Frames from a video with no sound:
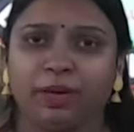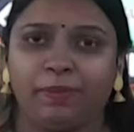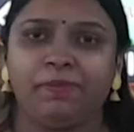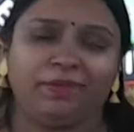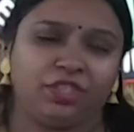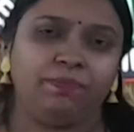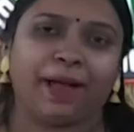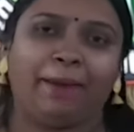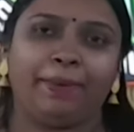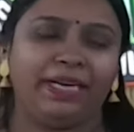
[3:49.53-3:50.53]
సబ్లిమేషన్
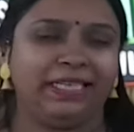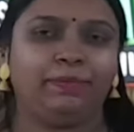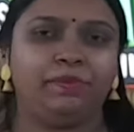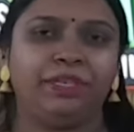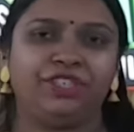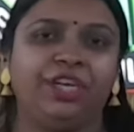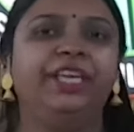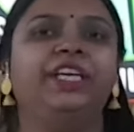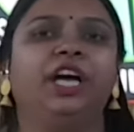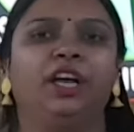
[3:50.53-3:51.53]
పేపర్ అండ్ సబ్లిమేషన్
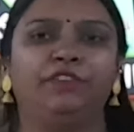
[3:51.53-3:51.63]
ఇంక్